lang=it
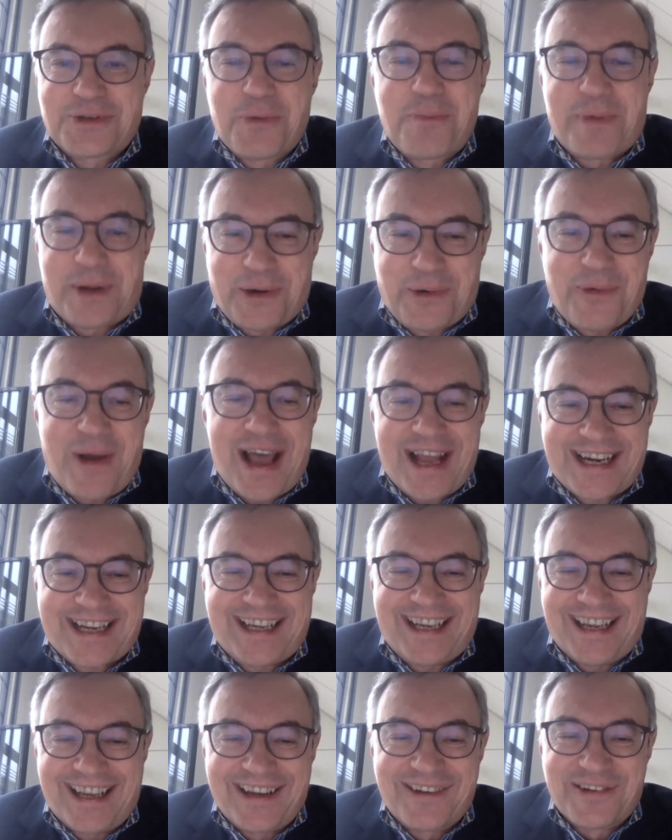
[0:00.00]
Super
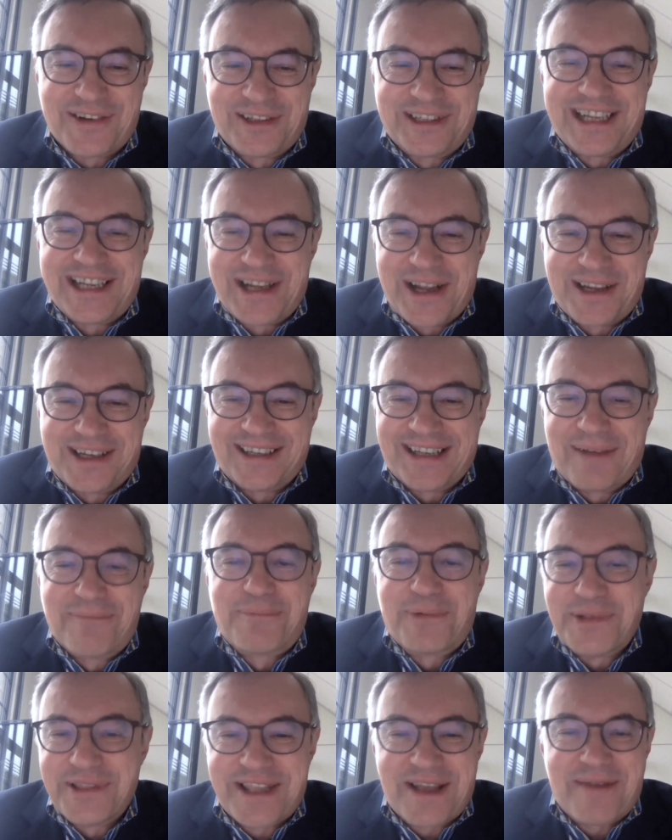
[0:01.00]
Quark è uno degli
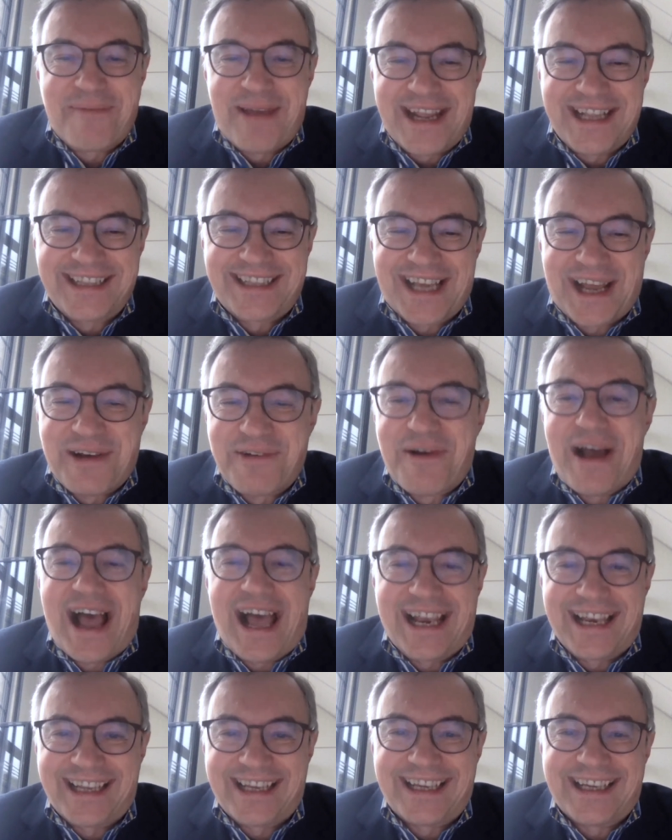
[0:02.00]
appuntamenti
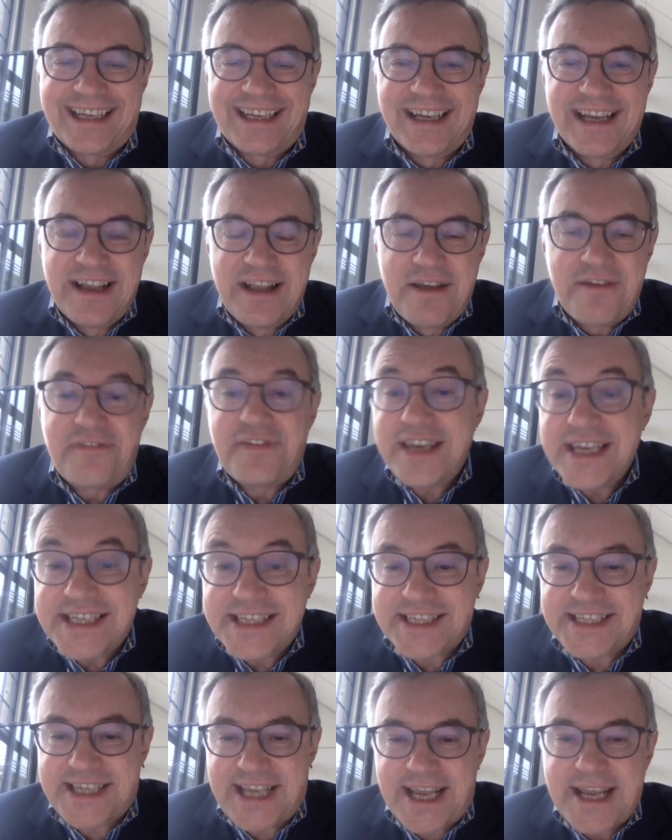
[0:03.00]
annuali
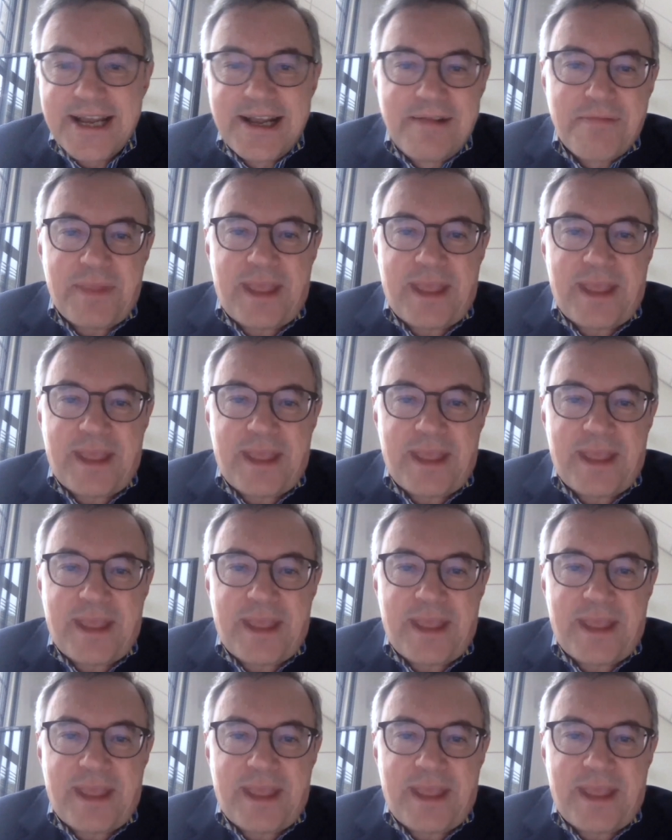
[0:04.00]
fissi.